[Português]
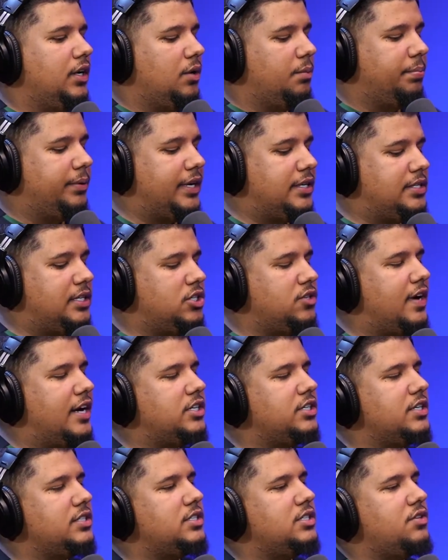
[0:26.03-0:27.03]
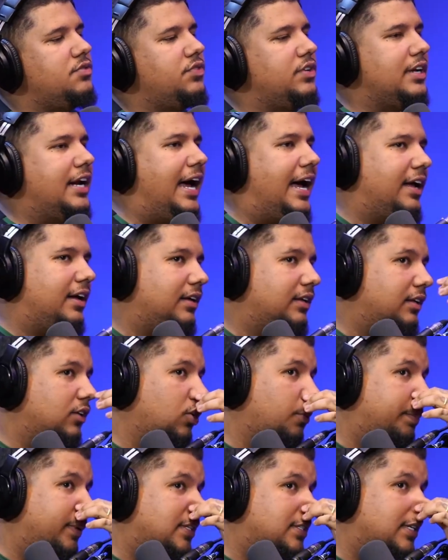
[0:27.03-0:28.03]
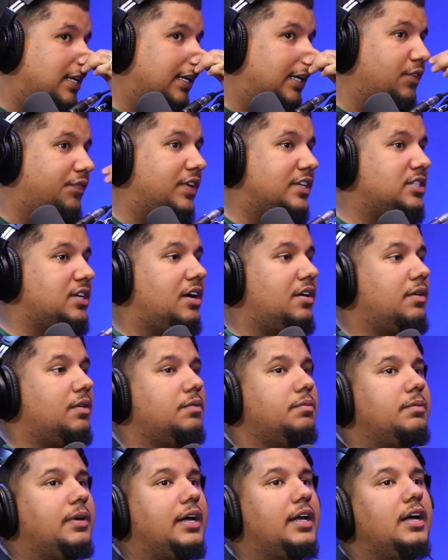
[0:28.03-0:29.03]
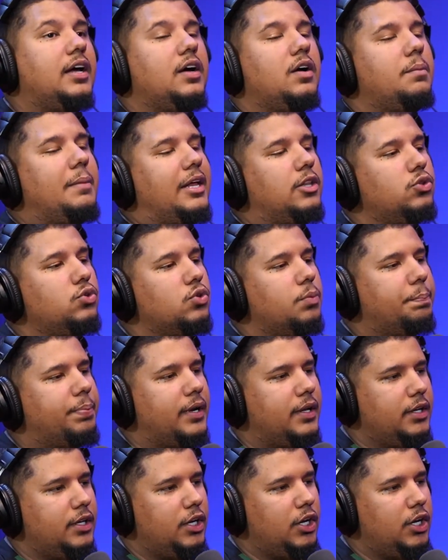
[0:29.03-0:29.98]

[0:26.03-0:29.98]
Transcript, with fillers: Porque se tiver chance de virar, tô pensando aqui em fazer uma, uma, uma dupla.